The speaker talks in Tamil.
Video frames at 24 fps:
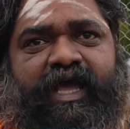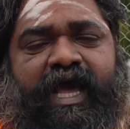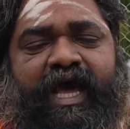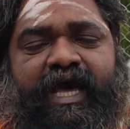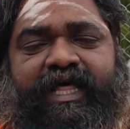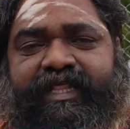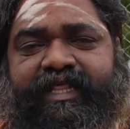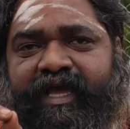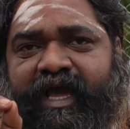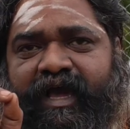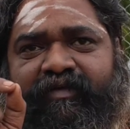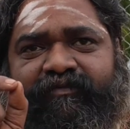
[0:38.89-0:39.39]

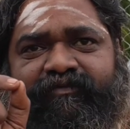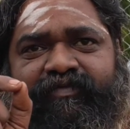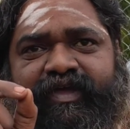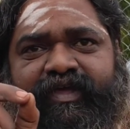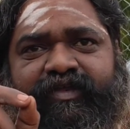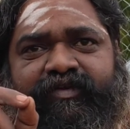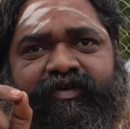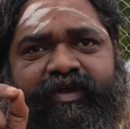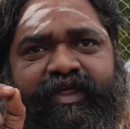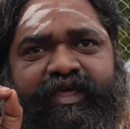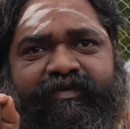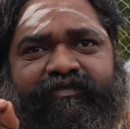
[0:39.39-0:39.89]
அதை
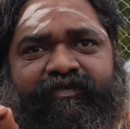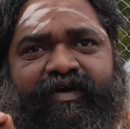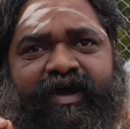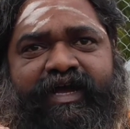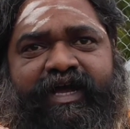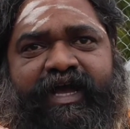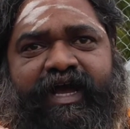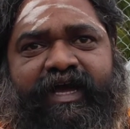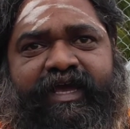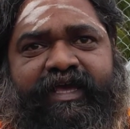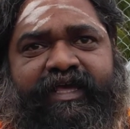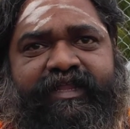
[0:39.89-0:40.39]
அவையினுடைய
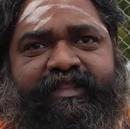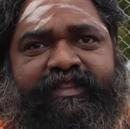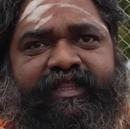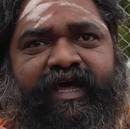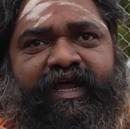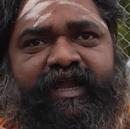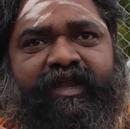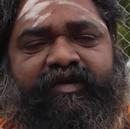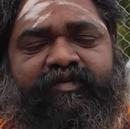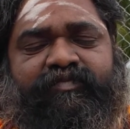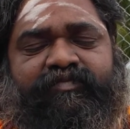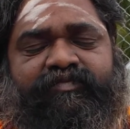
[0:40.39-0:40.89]
வாக்காக
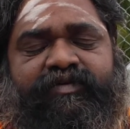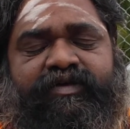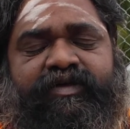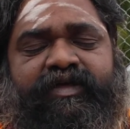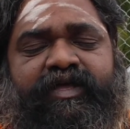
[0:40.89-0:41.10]
இருந்தாலும்